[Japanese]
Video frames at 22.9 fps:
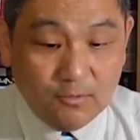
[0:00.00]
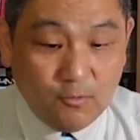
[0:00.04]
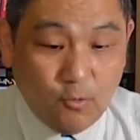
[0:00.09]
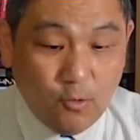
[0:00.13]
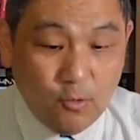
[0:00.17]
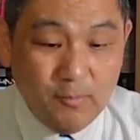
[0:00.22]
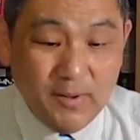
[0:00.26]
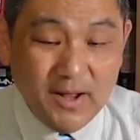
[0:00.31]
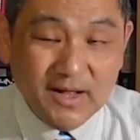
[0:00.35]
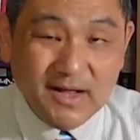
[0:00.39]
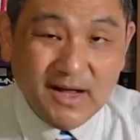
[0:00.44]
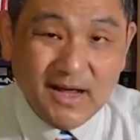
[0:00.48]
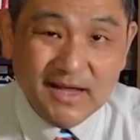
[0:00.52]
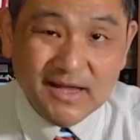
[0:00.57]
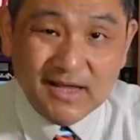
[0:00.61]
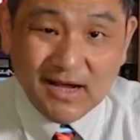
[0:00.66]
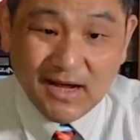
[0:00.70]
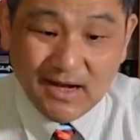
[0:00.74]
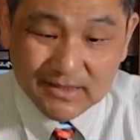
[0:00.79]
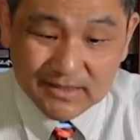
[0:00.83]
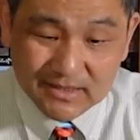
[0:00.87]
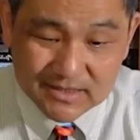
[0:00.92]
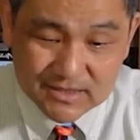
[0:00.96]
細かい
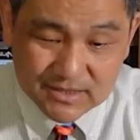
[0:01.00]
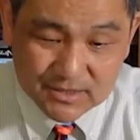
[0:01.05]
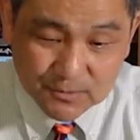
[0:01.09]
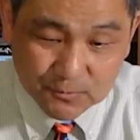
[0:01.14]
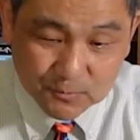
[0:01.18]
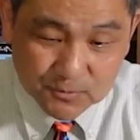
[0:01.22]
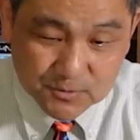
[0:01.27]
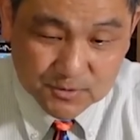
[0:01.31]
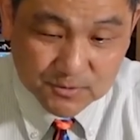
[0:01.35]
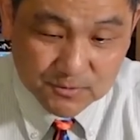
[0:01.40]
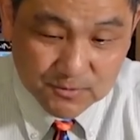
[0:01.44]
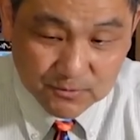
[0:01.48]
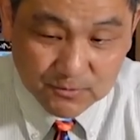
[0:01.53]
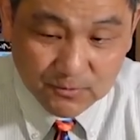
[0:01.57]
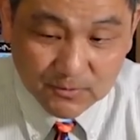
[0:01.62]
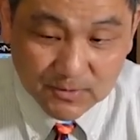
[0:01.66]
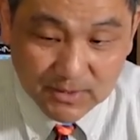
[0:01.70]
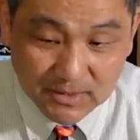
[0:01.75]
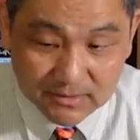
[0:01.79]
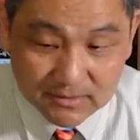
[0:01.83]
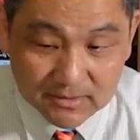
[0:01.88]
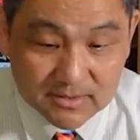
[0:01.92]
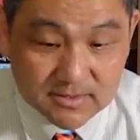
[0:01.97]
話をすると
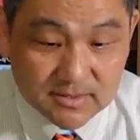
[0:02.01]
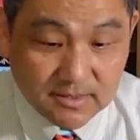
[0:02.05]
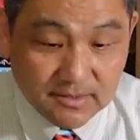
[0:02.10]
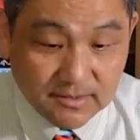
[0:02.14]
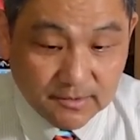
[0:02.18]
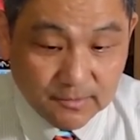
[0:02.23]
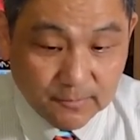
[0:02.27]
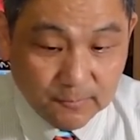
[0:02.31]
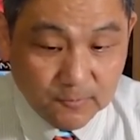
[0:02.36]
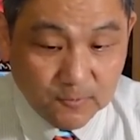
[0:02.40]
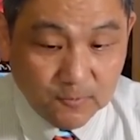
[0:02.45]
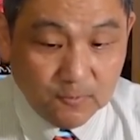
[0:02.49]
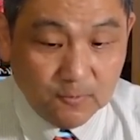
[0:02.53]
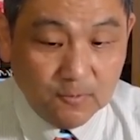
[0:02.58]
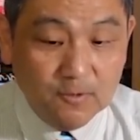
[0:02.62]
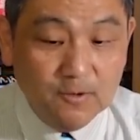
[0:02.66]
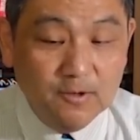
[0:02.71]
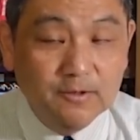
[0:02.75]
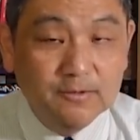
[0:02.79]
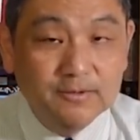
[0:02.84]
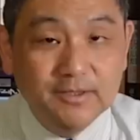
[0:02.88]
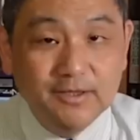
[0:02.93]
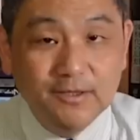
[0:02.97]
なんですけれども、
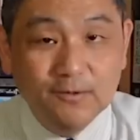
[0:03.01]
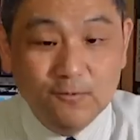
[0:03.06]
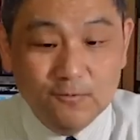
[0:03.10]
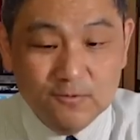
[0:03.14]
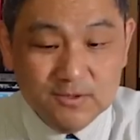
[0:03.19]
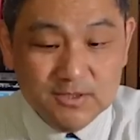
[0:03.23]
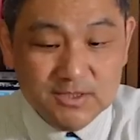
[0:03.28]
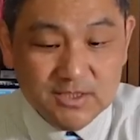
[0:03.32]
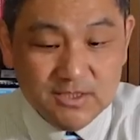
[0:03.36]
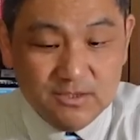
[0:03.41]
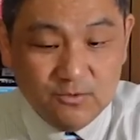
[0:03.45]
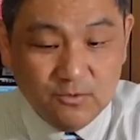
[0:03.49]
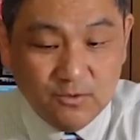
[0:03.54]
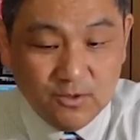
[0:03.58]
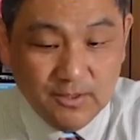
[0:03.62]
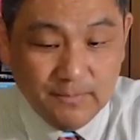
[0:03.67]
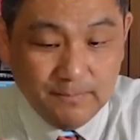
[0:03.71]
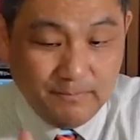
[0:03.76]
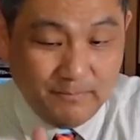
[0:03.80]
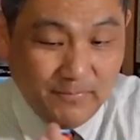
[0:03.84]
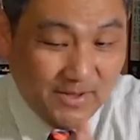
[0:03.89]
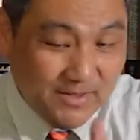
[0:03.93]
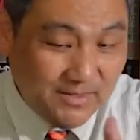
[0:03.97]
日本人の
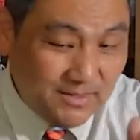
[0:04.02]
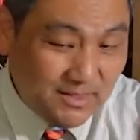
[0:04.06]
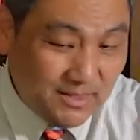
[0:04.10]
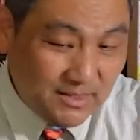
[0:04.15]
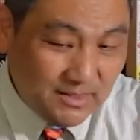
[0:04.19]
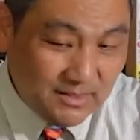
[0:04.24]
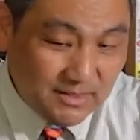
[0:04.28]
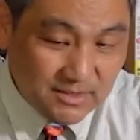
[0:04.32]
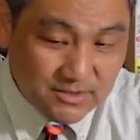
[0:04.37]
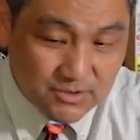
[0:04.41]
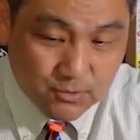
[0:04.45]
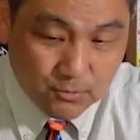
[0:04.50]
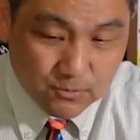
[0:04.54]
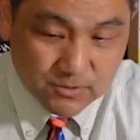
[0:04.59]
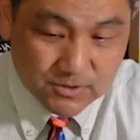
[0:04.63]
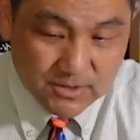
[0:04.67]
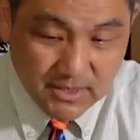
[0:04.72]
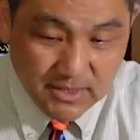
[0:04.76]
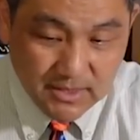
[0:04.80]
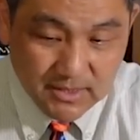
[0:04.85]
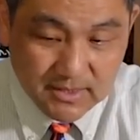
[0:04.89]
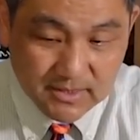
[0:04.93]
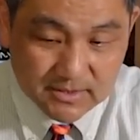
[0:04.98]
一般的な食
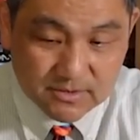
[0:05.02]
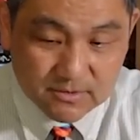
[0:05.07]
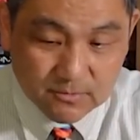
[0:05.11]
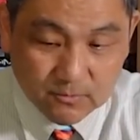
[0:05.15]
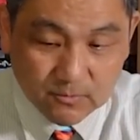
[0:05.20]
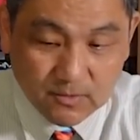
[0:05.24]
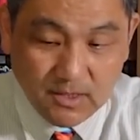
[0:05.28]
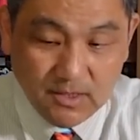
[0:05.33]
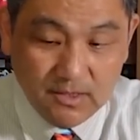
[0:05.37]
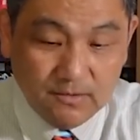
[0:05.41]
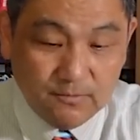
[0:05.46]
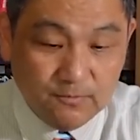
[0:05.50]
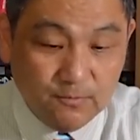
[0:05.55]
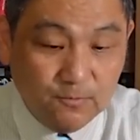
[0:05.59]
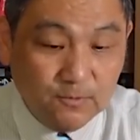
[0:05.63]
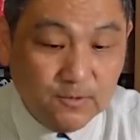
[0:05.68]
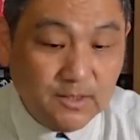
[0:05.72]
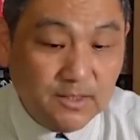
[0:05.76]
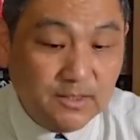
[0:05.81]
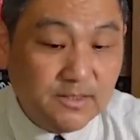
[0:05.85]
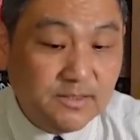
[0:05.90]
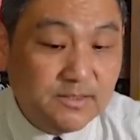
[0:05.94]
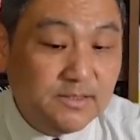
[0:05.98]
生活の傾向
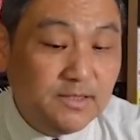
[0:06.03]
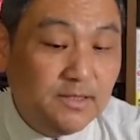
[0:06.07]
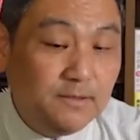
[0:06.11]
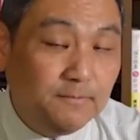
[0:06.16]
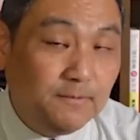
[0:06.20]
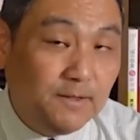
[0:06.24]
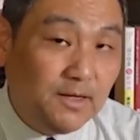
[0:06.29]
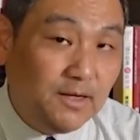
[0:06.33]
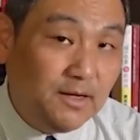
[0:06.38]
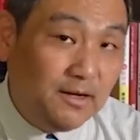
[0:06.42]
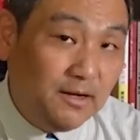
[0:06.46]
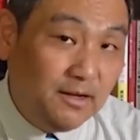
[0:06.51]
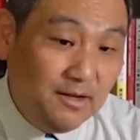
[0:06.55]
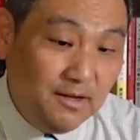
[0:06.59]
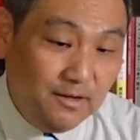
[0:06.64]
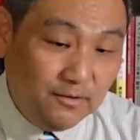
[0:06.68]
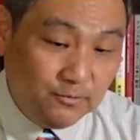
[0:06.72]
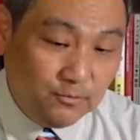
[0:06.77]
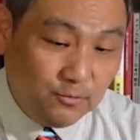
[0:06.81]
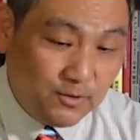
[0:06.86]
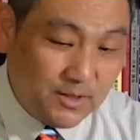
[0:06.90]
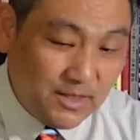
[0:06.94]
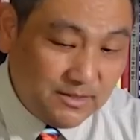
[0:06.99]
からすれば
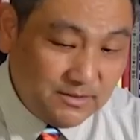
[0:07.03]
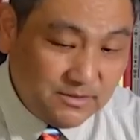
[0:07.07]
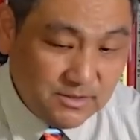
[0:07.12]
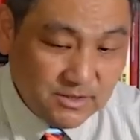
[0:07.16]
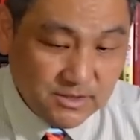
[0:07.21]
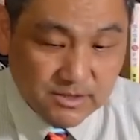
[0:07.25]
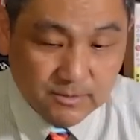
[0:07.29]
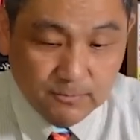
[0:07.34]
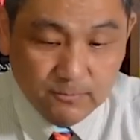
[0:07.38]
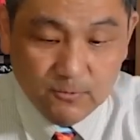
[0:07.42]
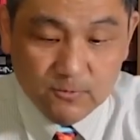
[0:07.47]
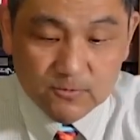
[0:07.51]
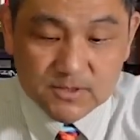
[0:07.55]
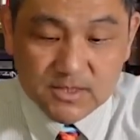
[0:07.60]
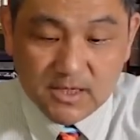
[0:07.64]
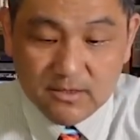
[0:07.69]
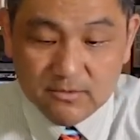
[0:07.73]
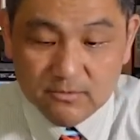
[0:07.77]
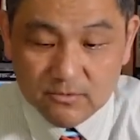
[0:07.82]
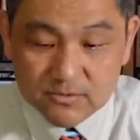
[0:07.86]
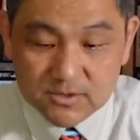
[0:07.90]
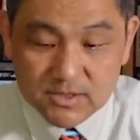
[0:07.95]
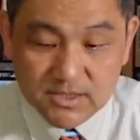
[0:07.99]
トランス脂肪
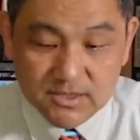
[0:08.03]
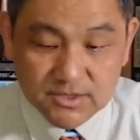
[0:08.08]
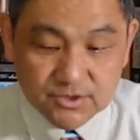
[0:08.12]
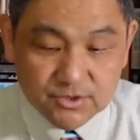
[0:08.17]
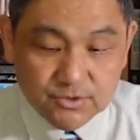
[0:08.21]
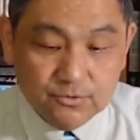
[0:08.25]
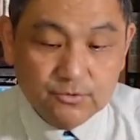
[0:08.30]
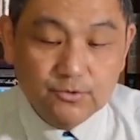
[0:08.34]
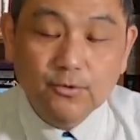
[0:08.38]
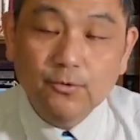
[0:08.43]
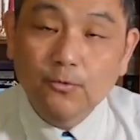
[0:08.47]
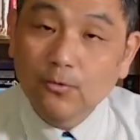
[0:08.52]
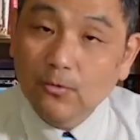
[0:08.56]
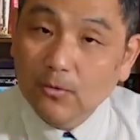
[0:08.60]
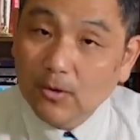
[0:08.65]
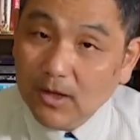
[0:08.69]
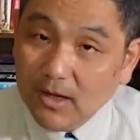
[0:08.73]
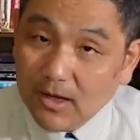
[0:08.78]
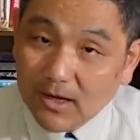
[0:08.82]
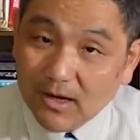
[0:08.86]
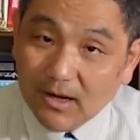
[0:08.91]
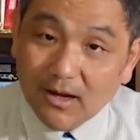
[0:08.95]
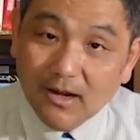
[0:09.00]
酸の摂取量
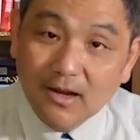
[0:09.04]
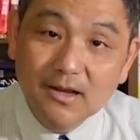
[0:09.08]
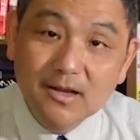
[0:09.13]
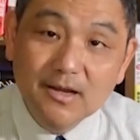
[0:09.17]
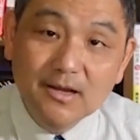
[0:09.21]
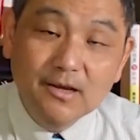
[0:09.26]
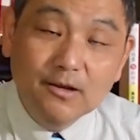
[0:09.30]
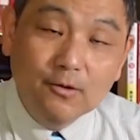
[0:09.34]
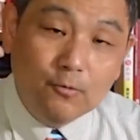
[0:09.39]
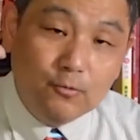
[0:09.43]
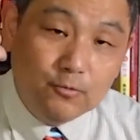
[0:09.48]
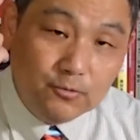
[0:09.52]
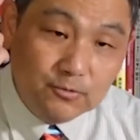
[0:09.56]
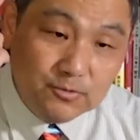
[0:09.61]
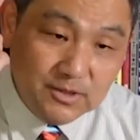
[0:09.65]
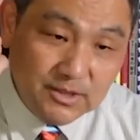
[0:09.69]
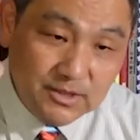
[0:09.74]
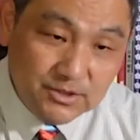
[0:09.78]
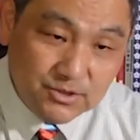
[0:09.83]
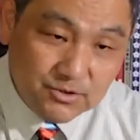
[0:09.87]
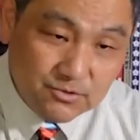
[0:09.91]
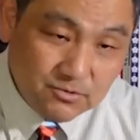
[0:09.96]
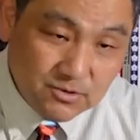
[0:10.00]
がこの
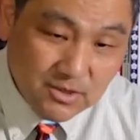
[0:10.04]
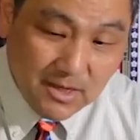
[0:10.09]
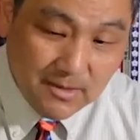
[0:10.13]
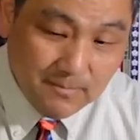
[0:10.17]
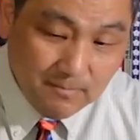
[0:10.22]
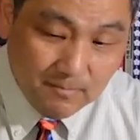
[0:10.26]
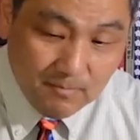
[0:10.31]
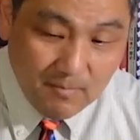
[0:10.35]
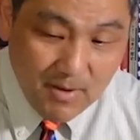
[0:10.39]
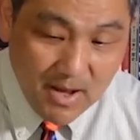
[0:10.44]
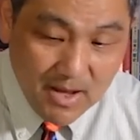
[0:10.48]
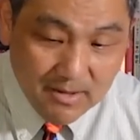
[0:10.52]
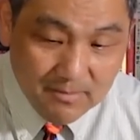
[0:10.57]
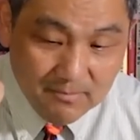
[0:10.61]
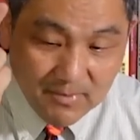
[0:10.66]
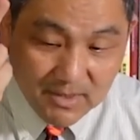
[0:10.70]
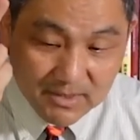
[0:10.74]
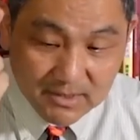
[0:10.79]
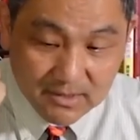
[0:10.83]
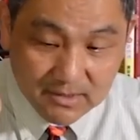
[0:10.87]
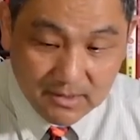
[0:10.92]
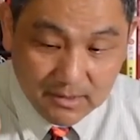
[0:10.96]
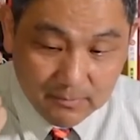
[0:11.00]
20年前
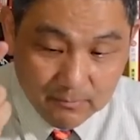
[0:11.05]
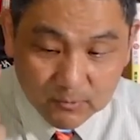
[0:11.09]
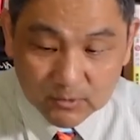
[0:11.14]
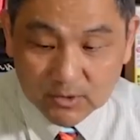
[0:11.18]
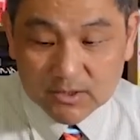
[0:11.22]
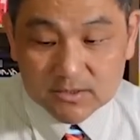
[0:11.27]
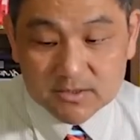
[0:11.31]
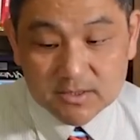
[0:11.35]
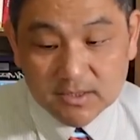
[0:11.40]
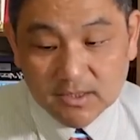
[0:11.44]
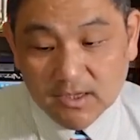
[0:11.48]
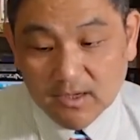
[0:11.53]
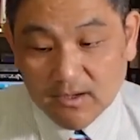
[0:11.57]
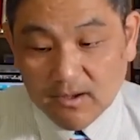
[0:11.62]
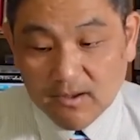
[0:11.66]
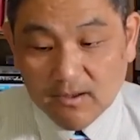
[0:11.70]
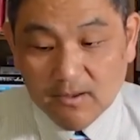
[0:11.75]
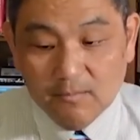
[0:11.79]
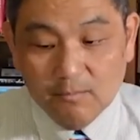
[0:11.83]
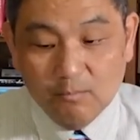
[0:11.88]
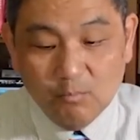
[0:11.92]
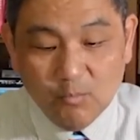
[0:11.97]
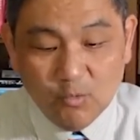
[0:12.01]
まででもですね
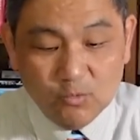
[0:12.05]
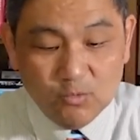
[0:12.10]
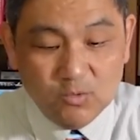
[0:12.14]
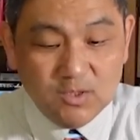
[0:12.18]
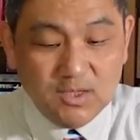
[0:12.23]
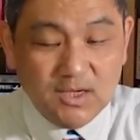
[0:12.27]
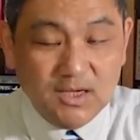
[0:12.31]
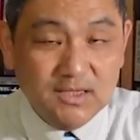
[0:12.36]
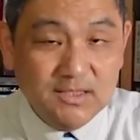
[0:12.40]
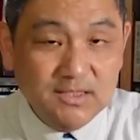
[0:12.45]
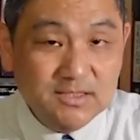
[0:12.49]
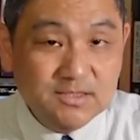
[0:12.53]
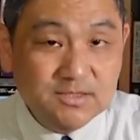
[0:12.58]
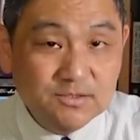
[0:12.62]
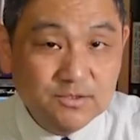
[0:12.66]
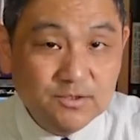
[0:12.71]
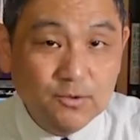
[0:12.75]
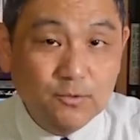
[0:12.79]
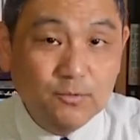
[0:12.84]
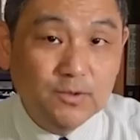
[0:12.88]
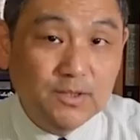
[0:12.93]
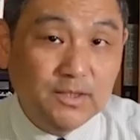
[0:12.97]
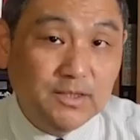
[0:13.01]
問題にす
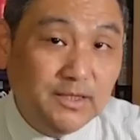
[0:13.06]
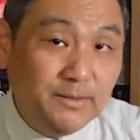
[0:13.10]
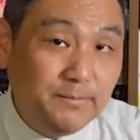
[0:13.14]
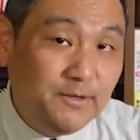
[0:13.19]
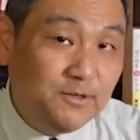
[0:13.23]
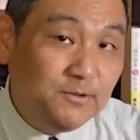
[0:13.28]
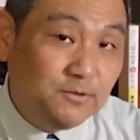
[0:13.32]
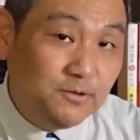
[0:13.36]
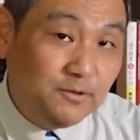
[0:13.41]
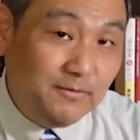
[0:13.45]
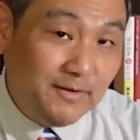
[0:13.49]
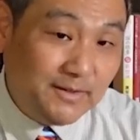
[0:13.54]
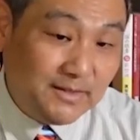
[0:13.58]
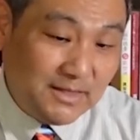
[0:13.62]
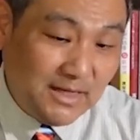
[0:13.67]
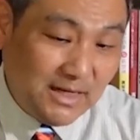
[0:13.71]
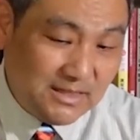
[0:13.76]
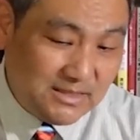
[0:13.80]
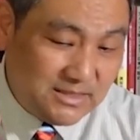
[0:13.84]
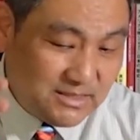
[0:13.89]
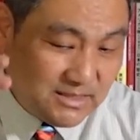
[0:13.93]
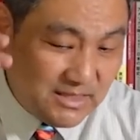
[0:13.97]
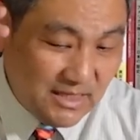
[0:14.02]
るようなレベルには
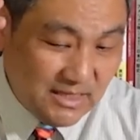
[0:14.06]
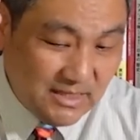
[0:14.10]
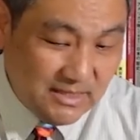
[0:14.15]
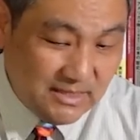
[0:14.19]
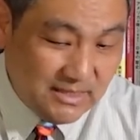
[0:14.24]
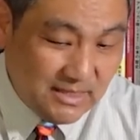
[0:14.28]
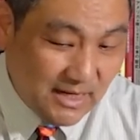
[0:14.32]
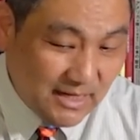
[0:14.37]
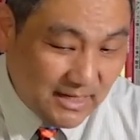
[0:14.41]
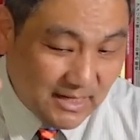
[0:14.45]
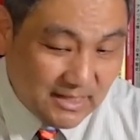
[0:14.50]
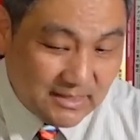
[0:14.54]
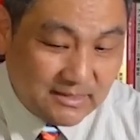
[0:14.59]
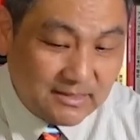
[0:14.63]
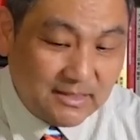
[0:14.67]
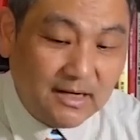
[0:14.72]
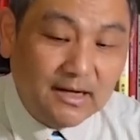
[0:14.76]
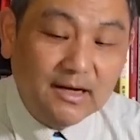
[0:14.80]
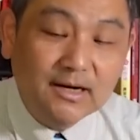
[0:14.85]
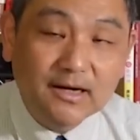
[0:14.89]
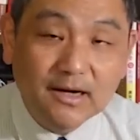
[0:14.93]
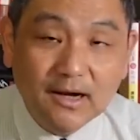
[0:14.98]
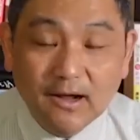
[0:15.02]
達していなかっ
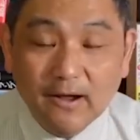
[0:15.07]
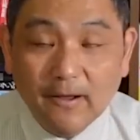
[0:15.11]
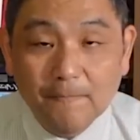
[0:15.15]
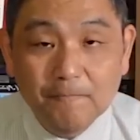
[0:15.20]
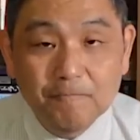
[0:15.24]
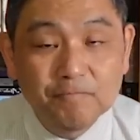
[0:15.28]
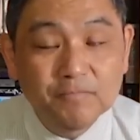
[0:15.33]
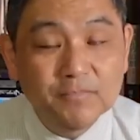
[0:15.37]
たから、